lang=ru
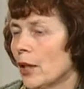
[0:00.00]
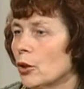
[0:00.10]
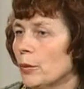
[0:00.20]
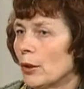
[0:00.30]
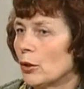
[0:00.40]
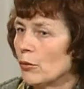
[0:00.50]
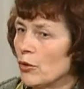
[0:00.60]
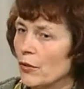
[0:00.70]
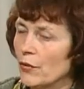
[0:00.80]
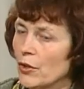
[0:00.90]
Ну и потом
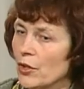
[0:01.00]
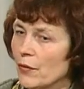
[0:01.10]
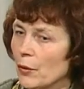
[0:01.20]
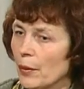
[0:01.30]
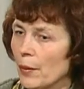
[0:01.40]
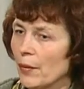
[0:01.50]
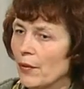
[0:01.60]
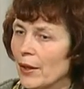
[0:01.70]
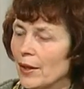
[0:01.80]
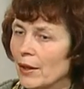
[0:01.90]
еще видишь, твой папа
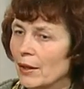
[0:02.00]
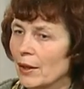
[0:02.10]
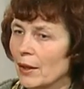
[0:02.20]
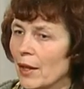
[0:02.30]
военный,